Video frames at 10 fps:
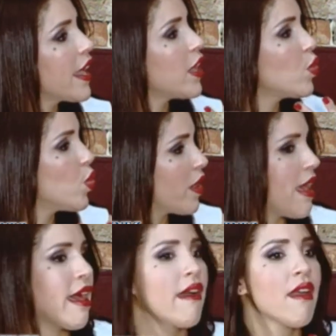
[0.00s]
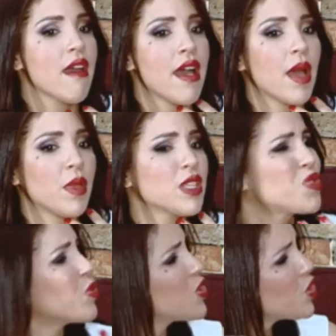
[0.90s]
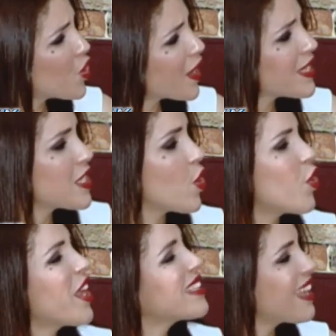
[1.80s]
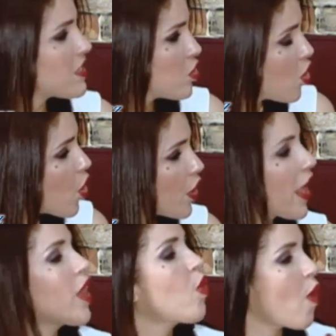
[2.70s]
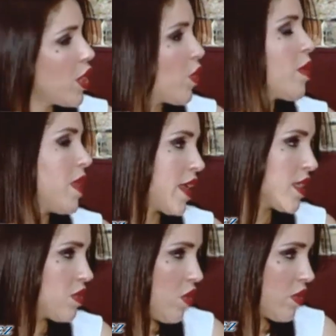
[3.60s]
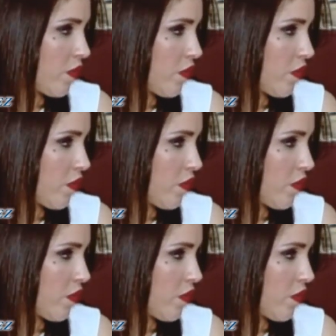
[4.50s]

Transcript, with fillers: alguna instrucciones y orientación en cuanto a inmigración?